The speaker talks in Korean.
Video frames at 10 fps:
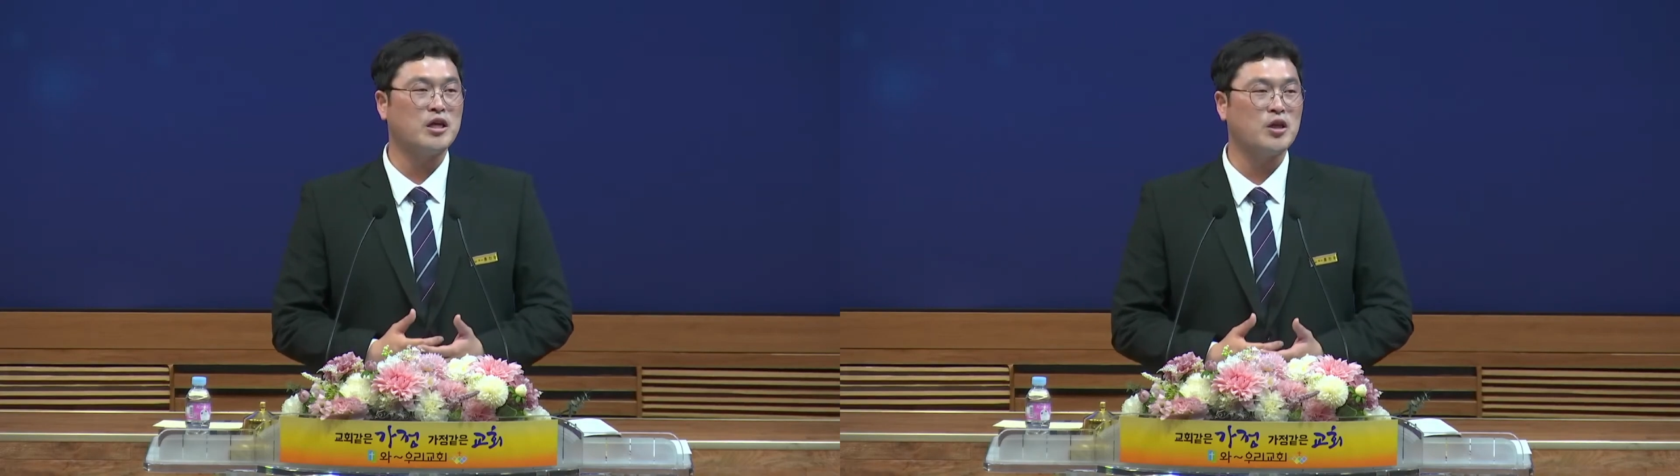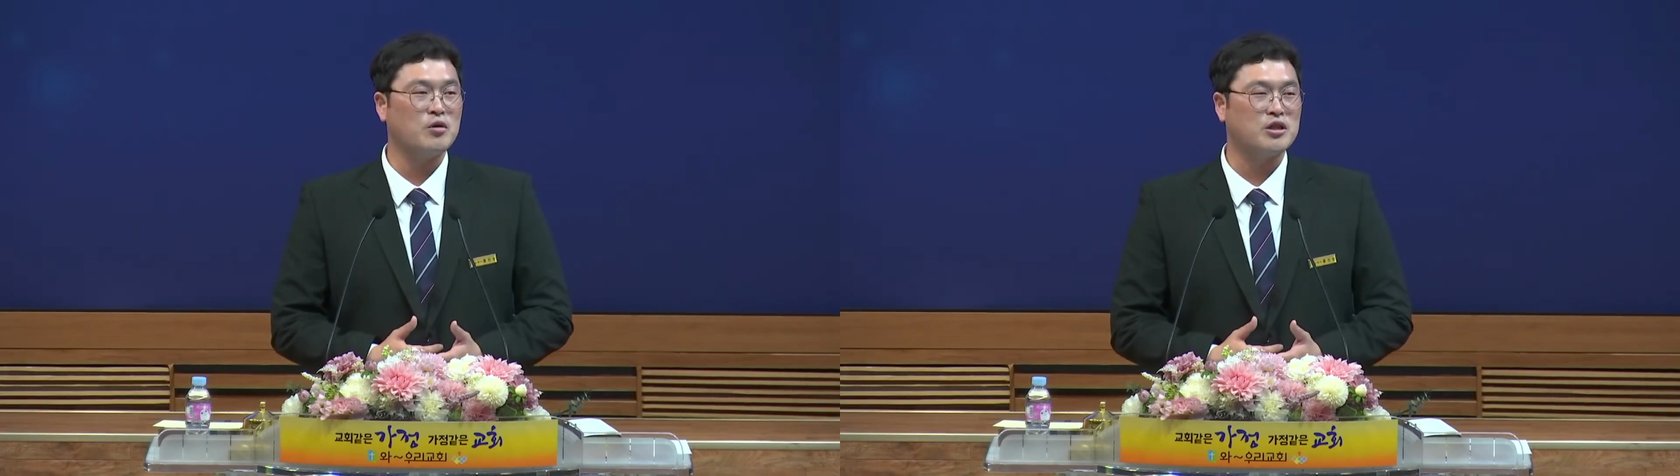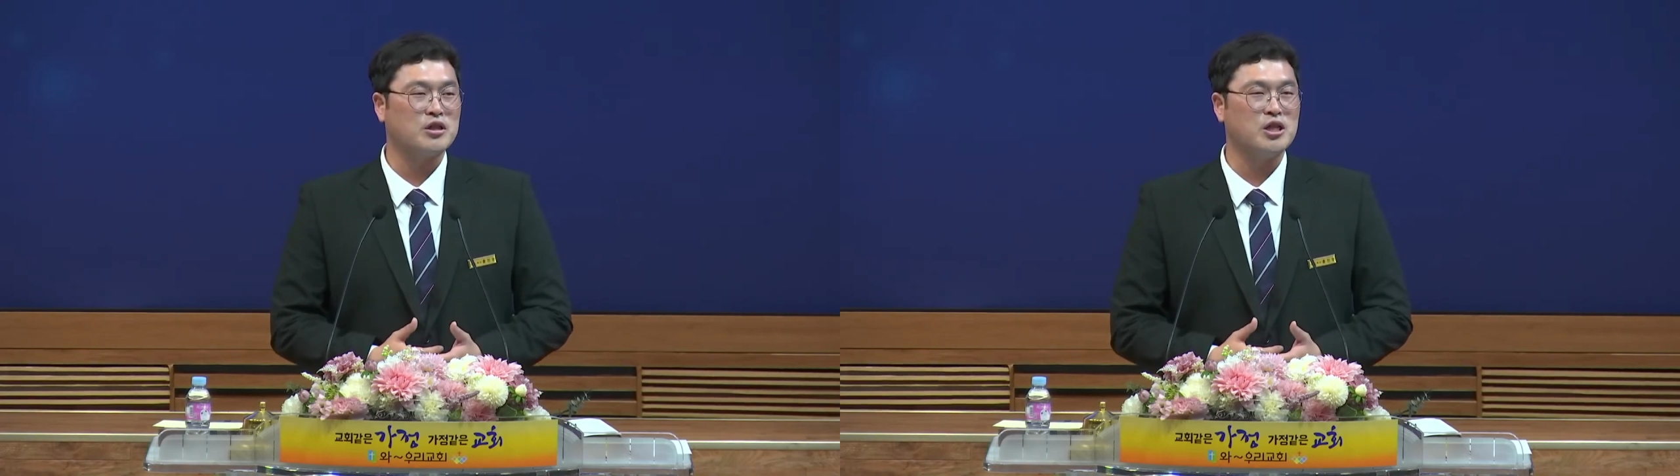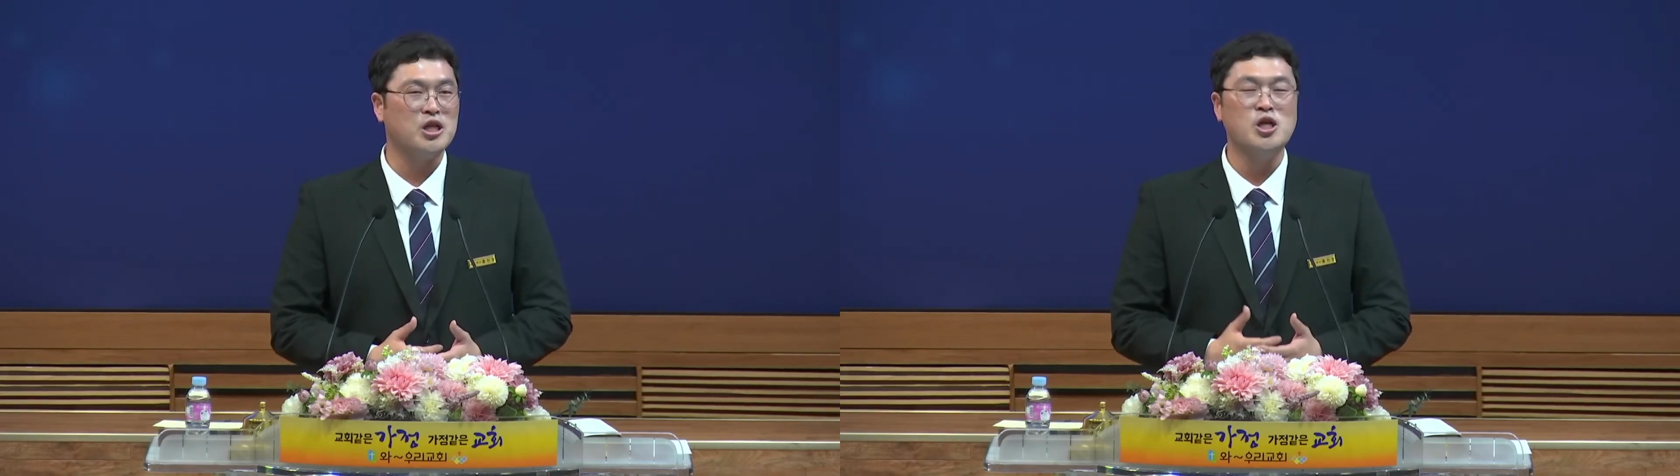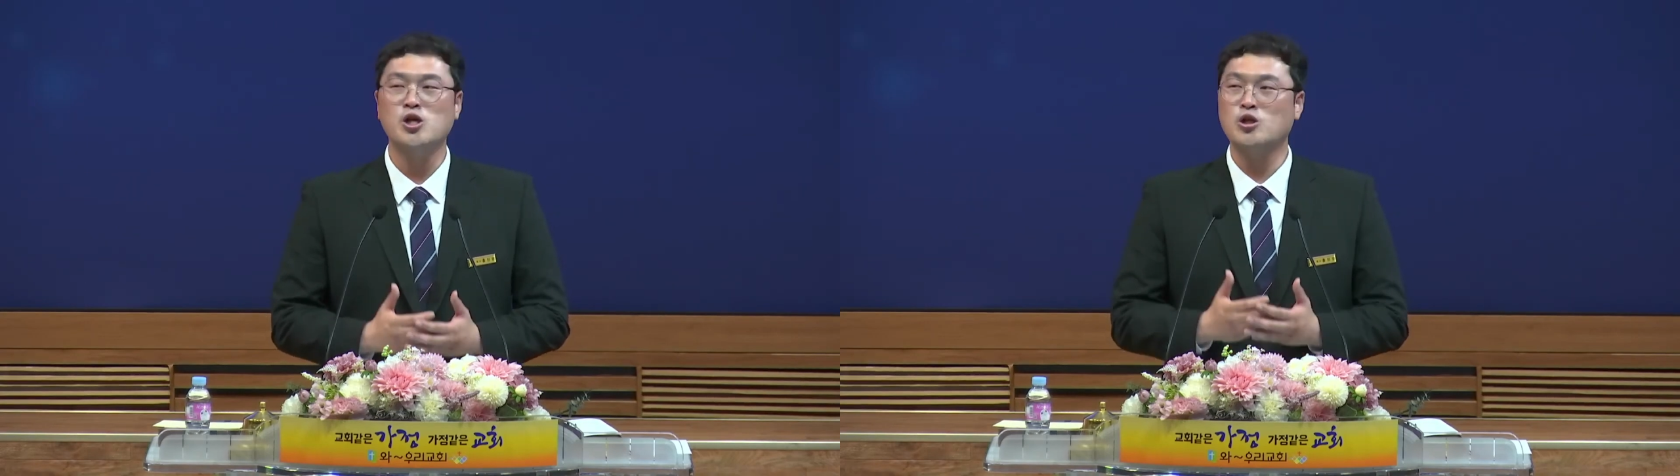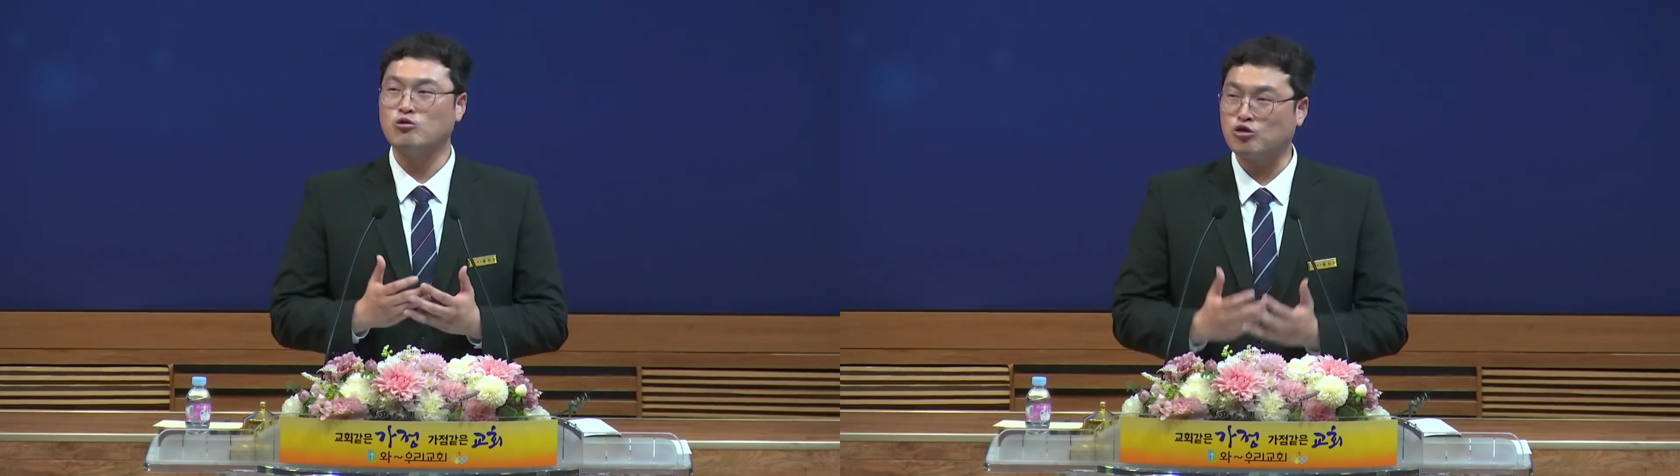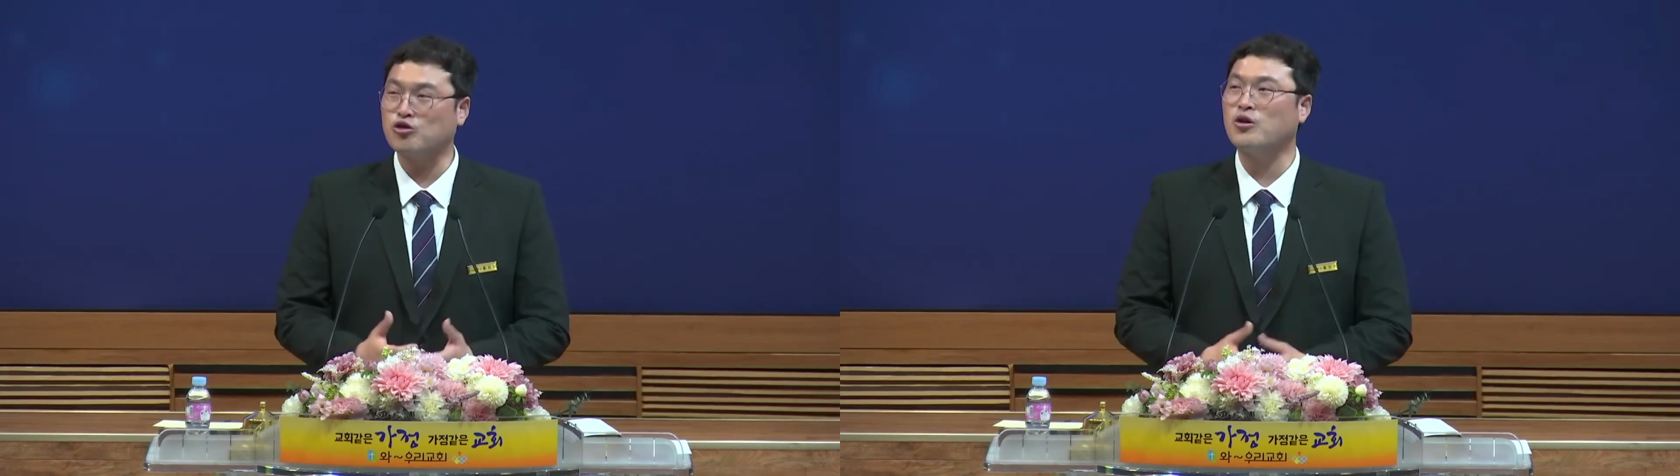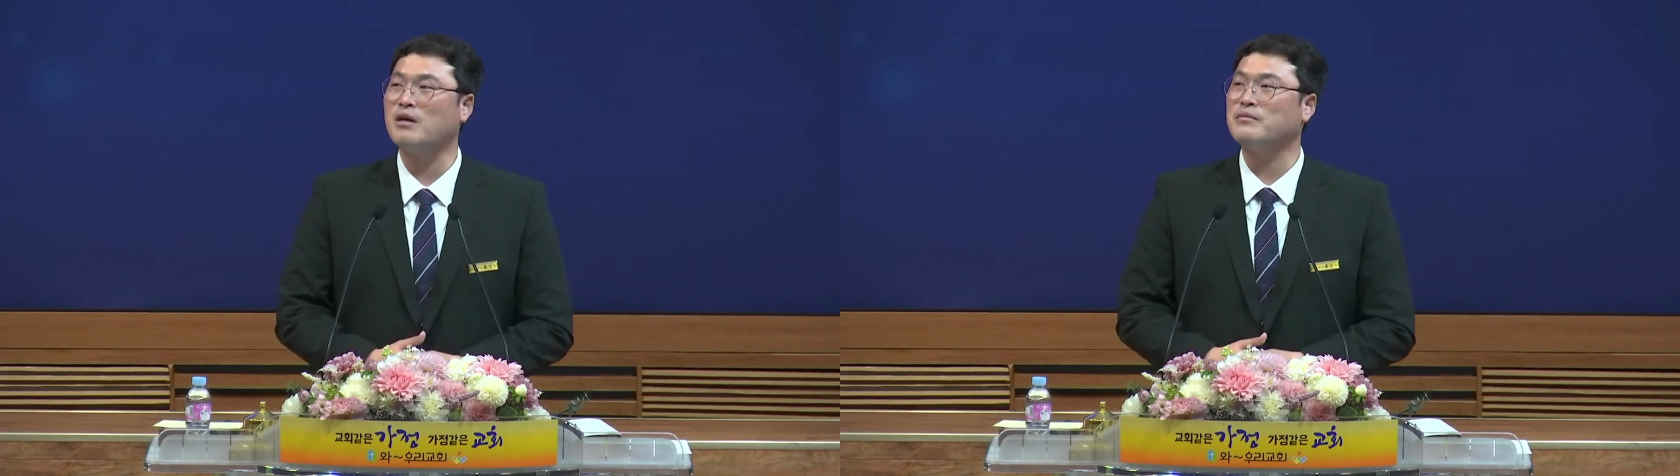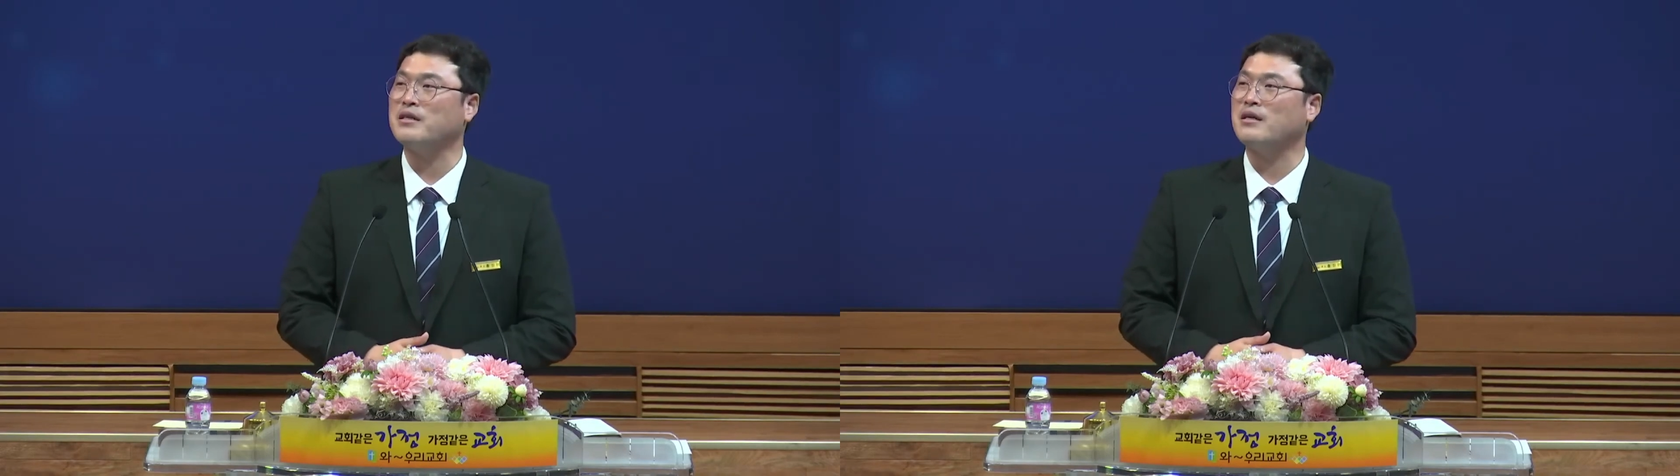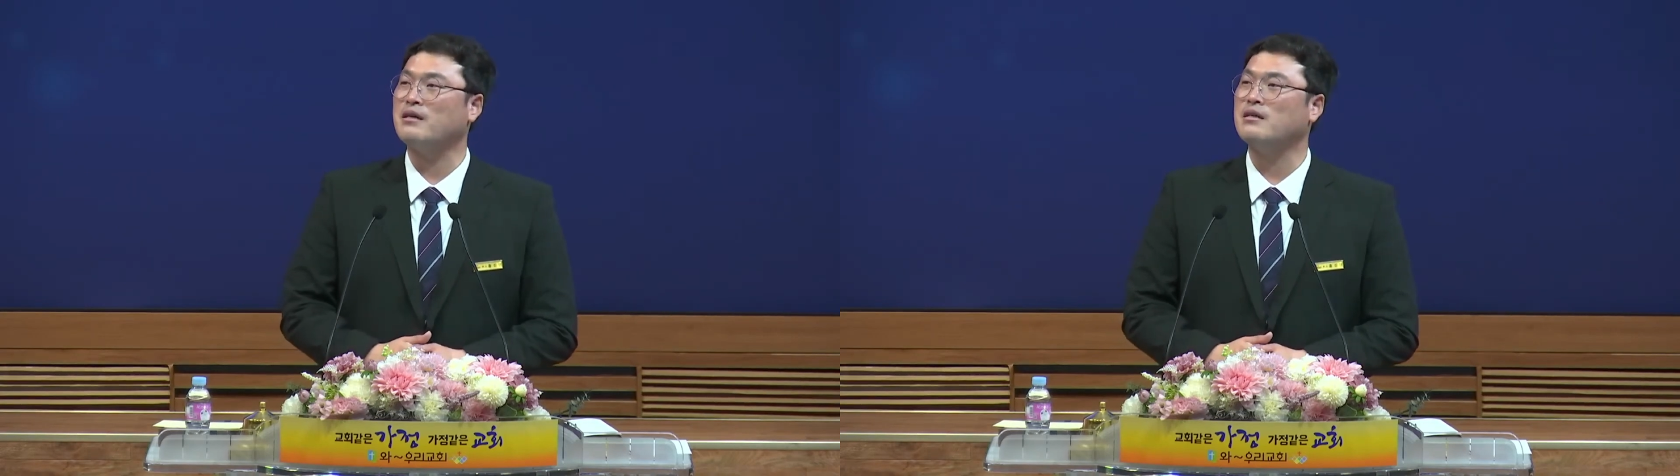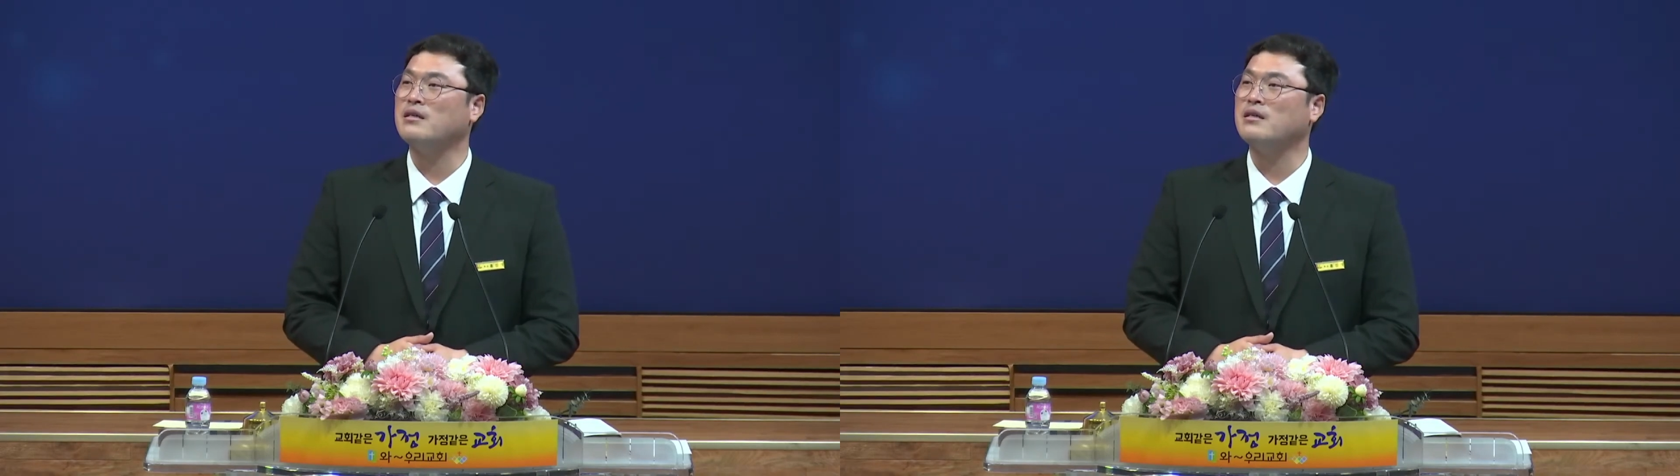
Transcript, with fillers: 되어지기를 축원합니다.